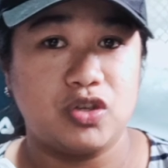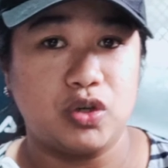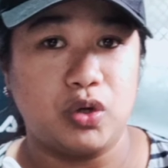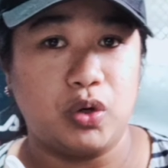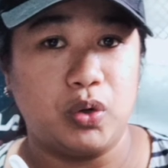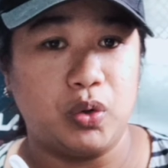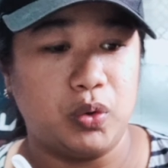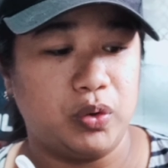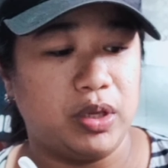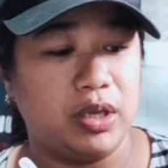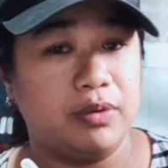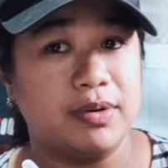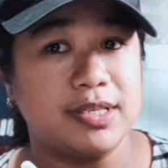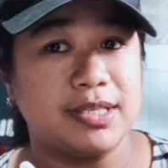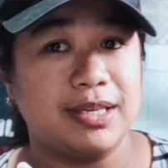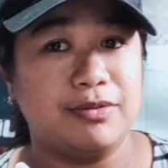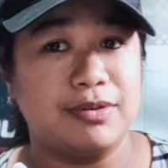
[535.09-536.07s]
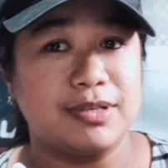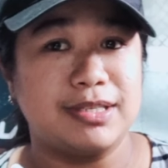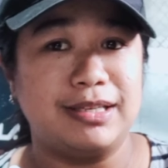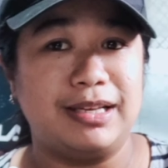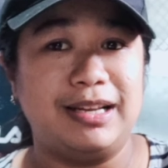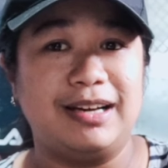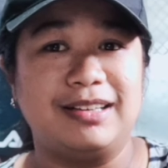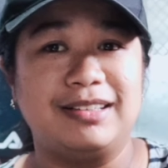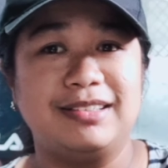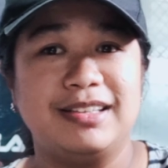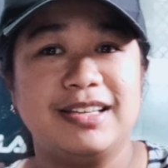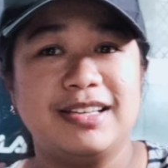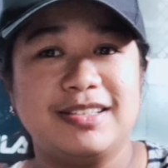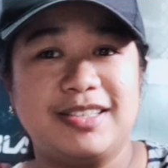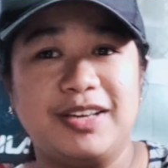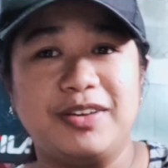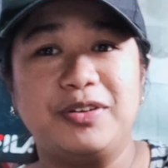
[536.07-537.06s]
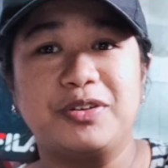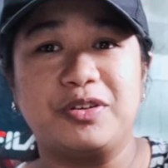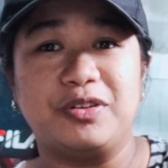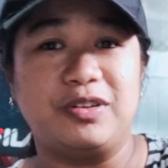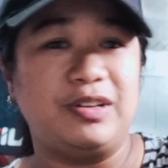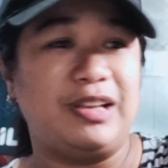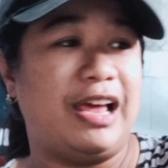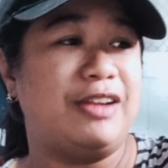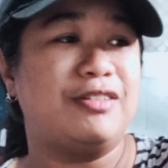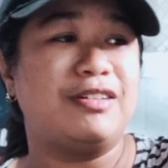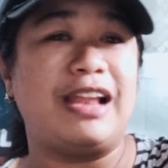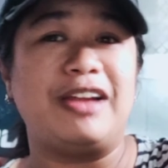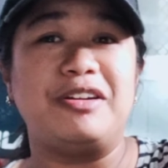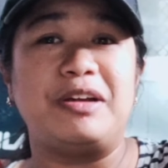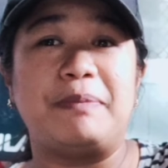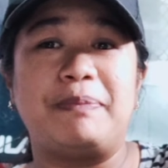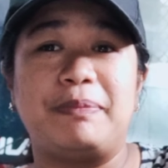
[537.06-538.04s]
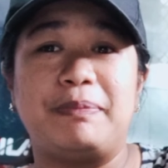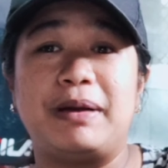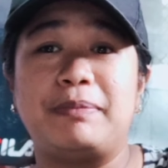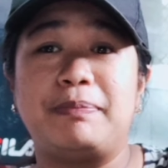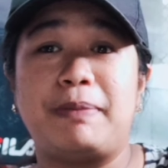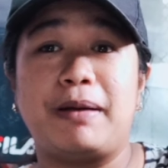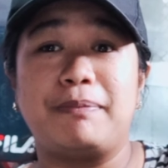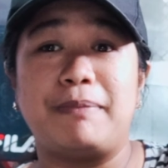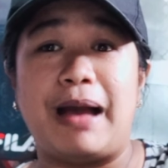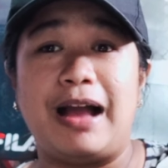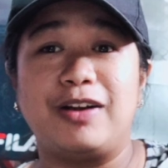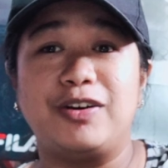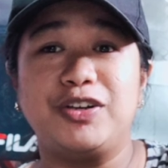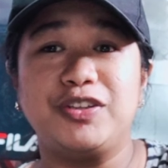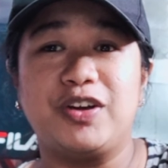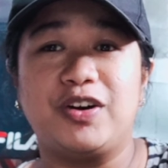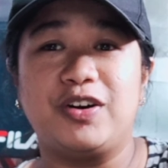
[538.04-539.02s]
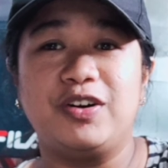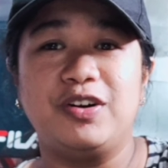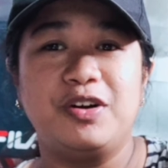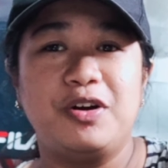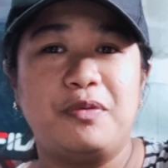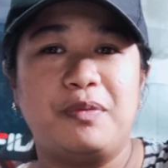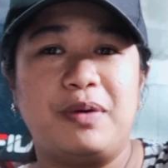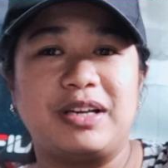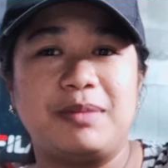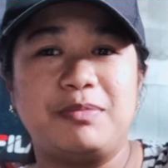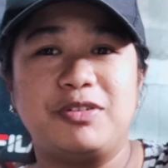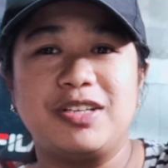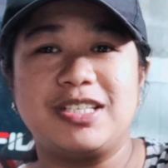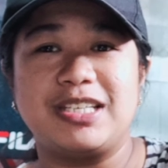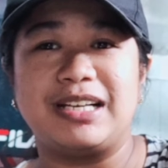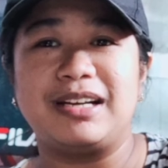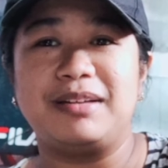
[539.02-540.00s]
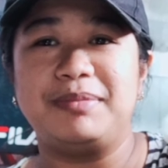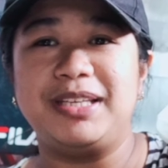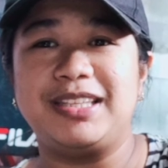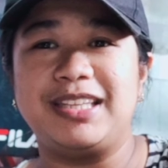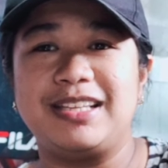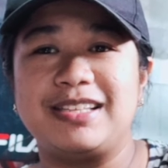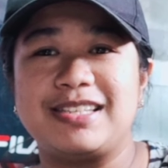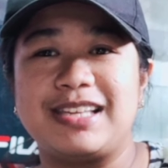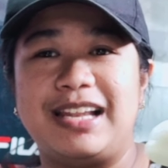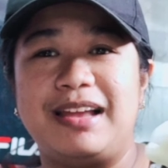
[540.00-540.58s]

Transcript: So, iwas-iwas na lang siguro. Lalong-lalo pag bago, no? Wag na muna siyang gamitin sa